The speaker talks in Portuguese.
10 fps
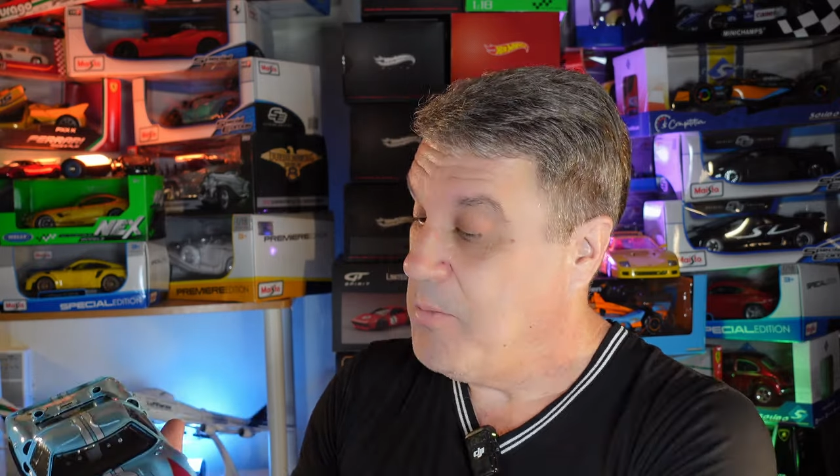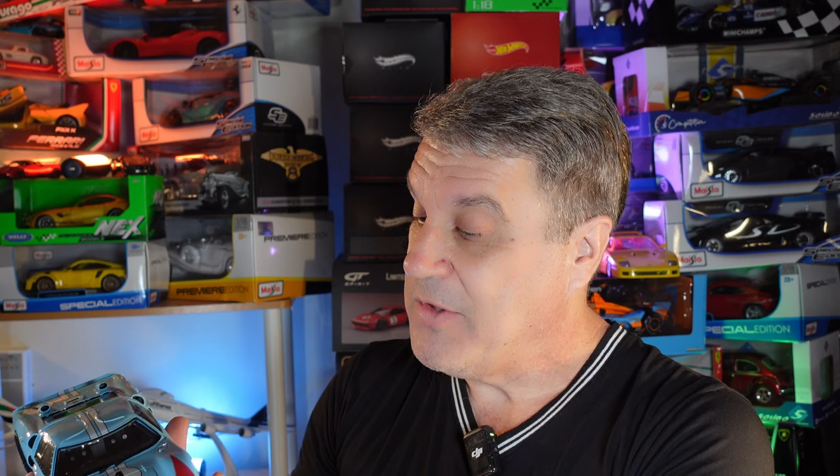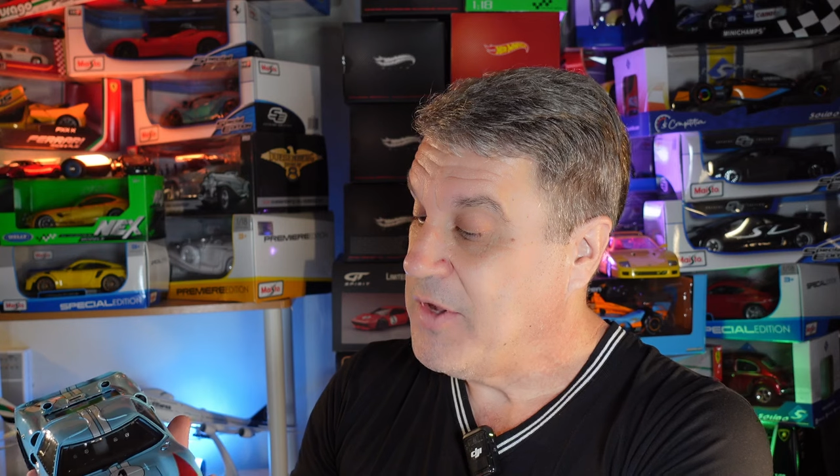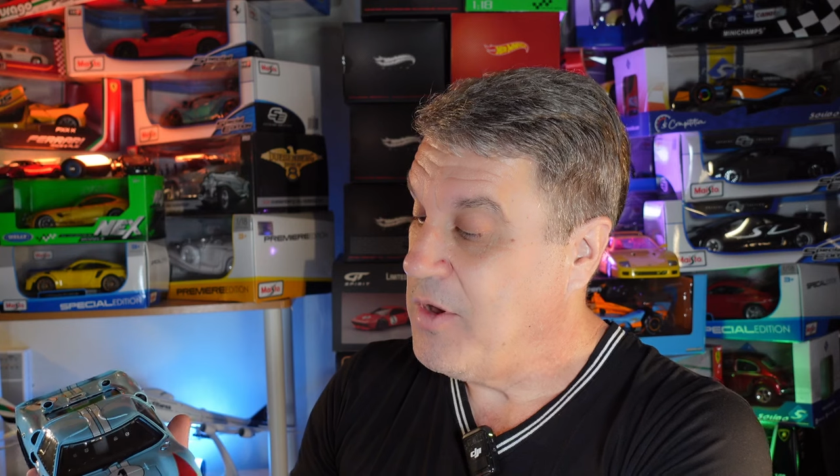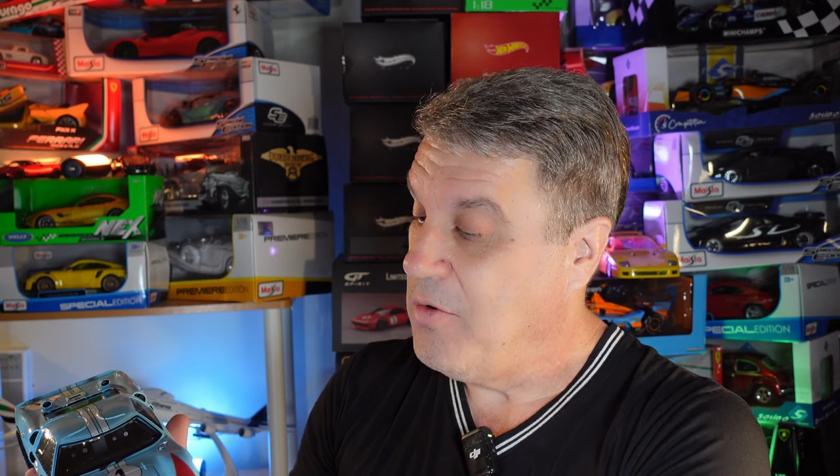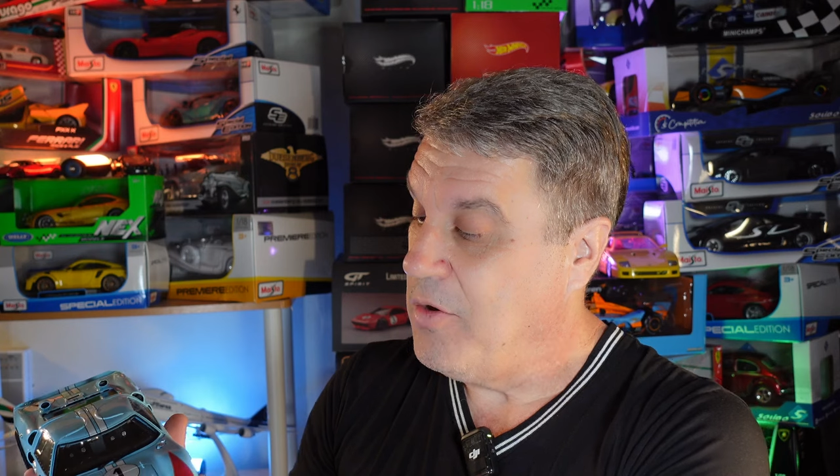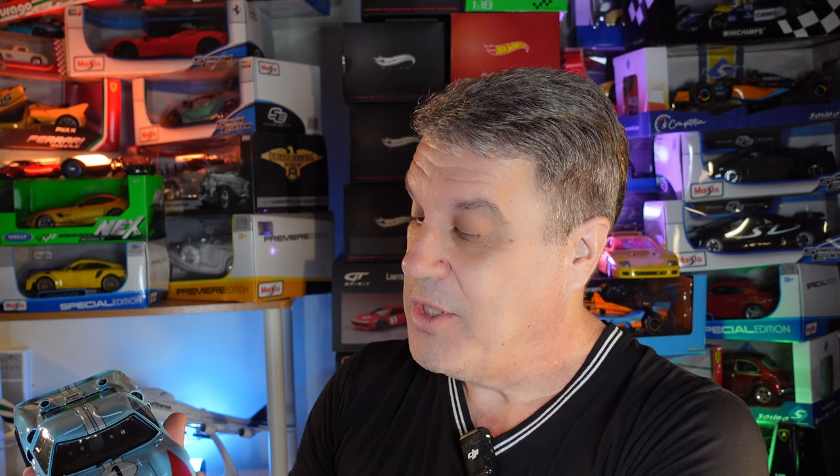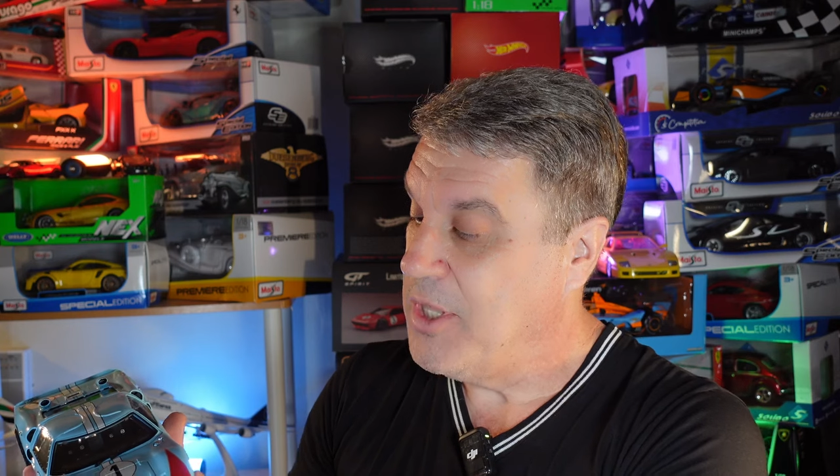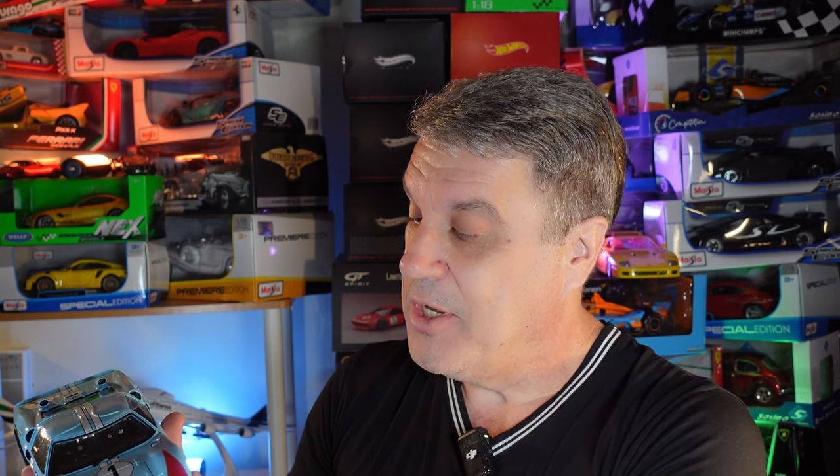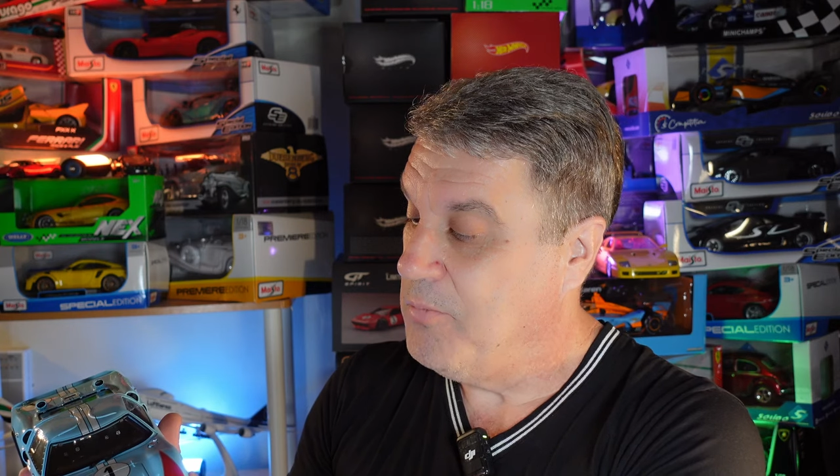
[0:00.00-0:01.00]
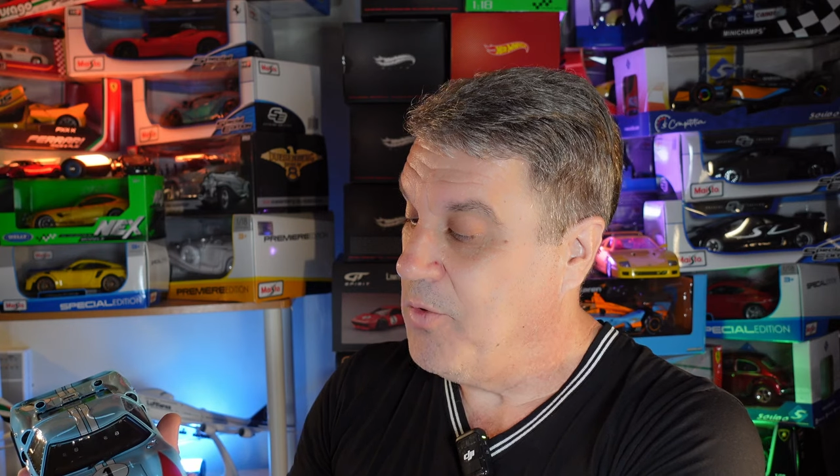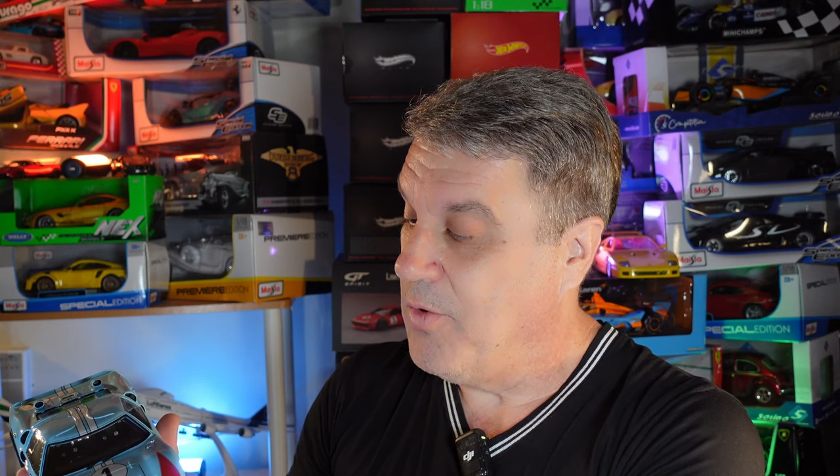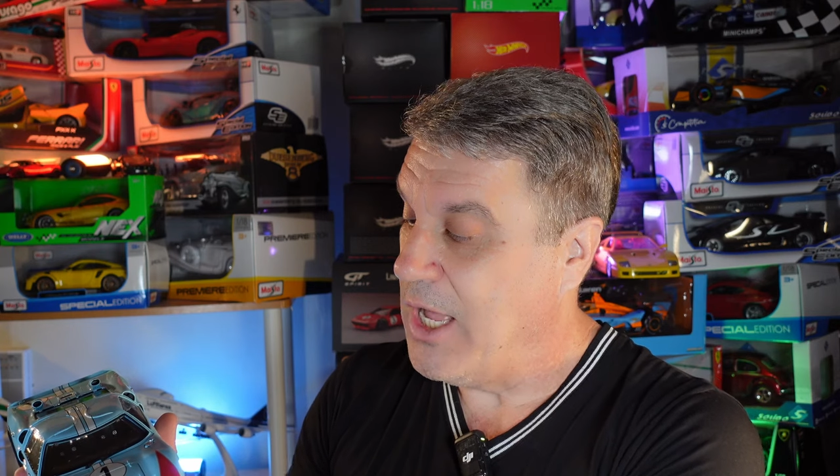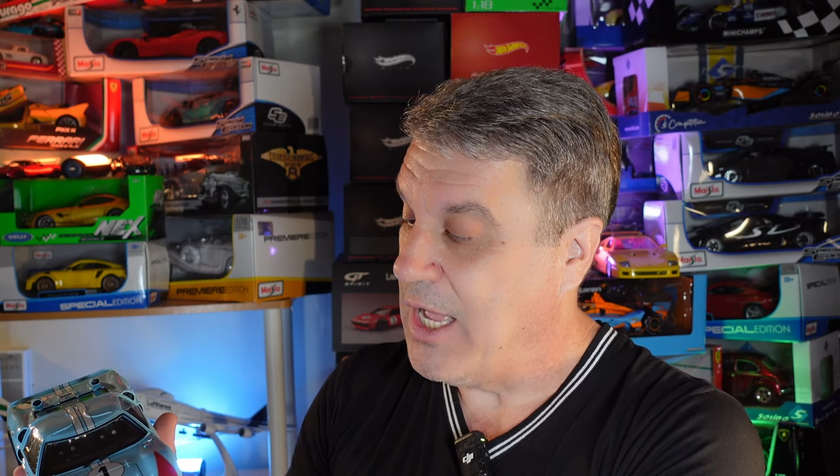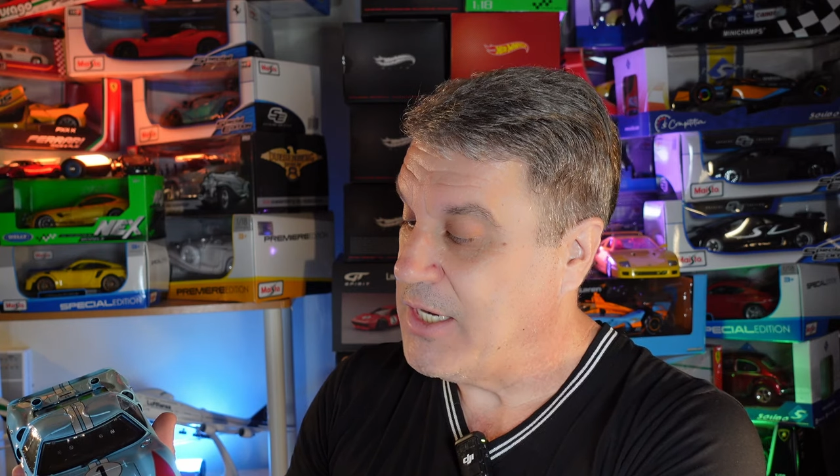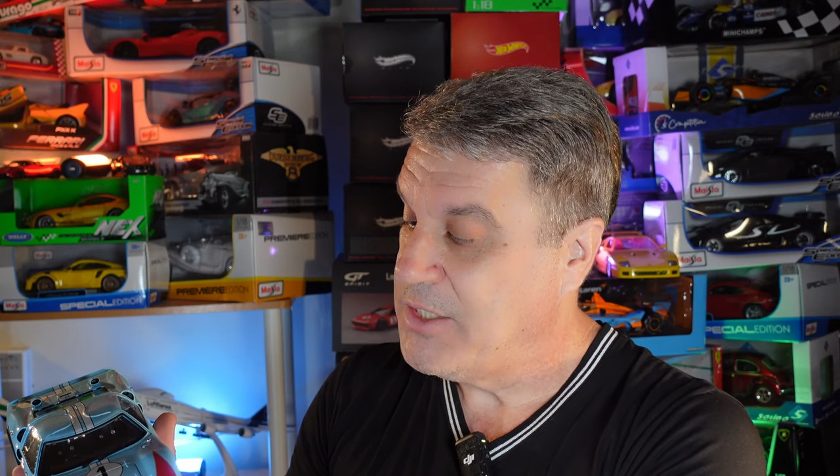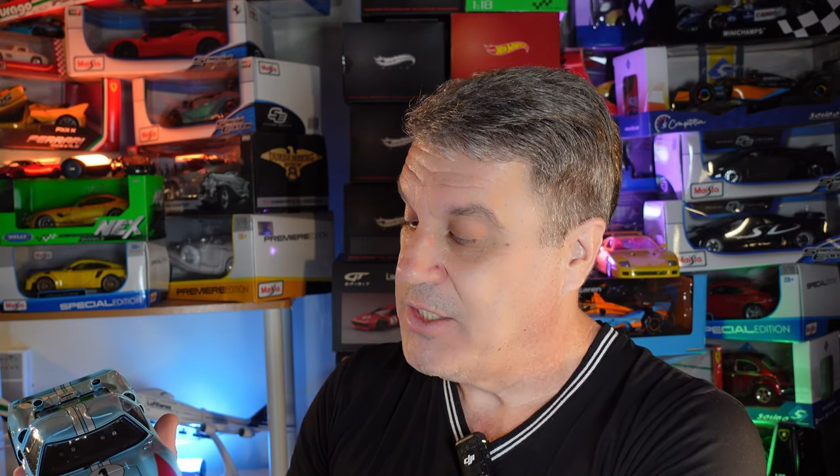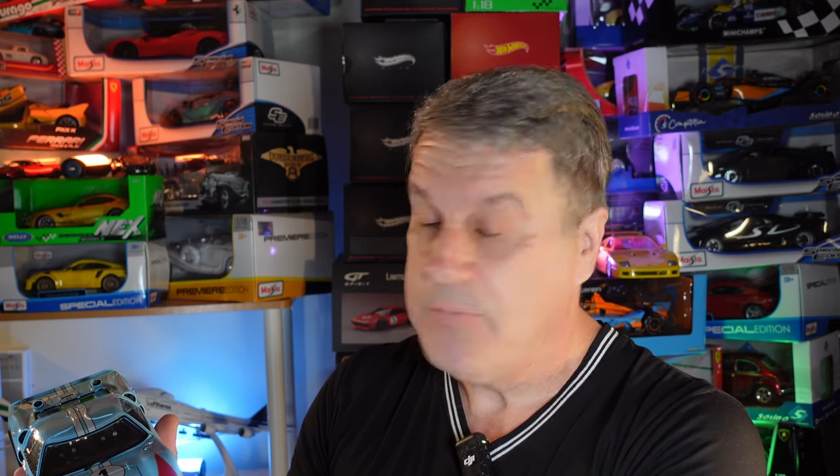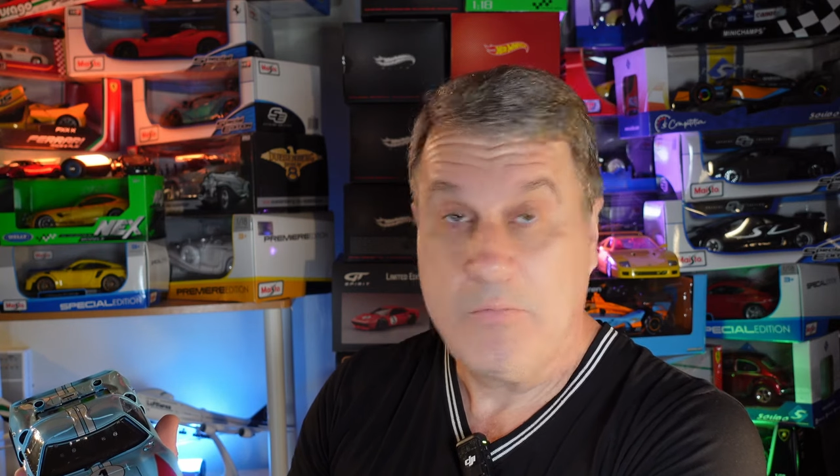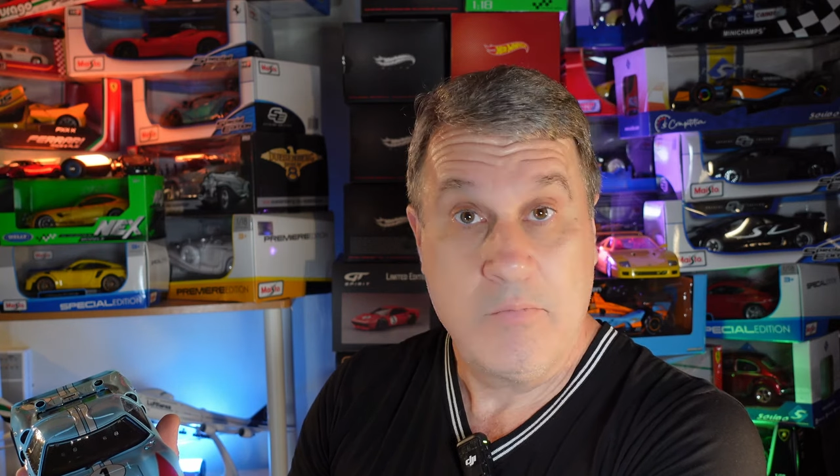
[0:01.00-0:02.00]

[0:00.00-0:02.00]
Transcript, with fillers: mas a roda de borracha